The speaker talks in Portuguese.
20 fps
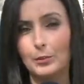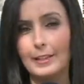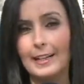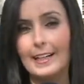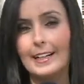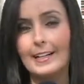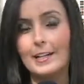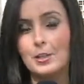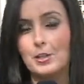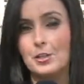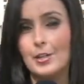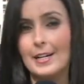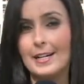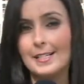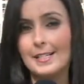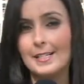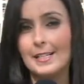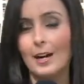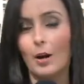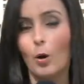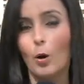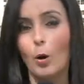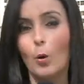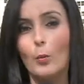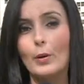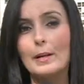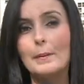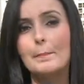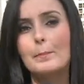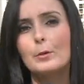negligência negligência
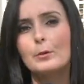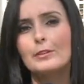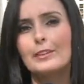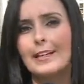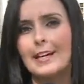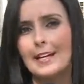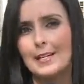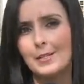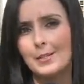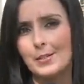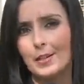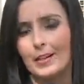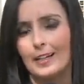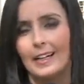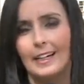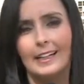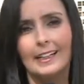ou imprudência